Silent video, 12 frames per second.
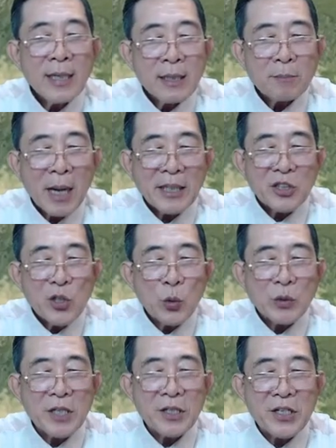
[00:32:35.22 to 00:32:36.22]
Bạch vô
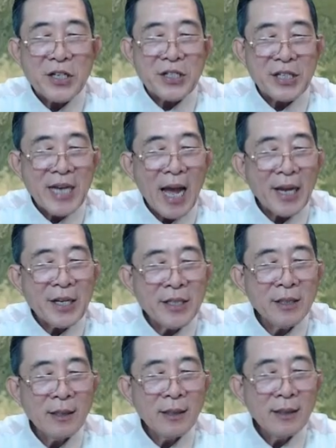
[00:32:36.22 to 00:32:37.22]
thường cười đắc
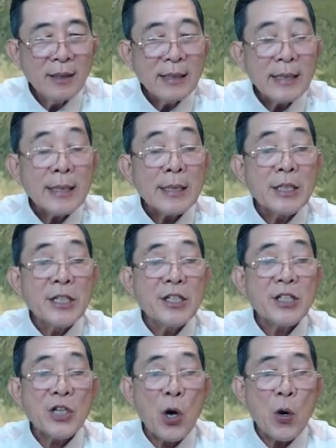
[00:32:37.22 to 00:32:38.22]
ý. Được
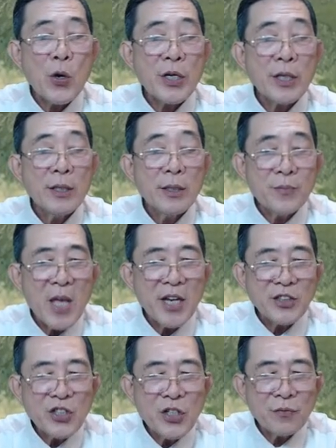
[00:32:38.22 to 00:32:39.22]
rồi, về
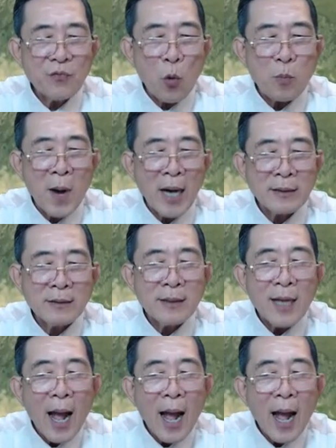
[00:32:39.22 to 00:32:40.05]
trước phục mệnh,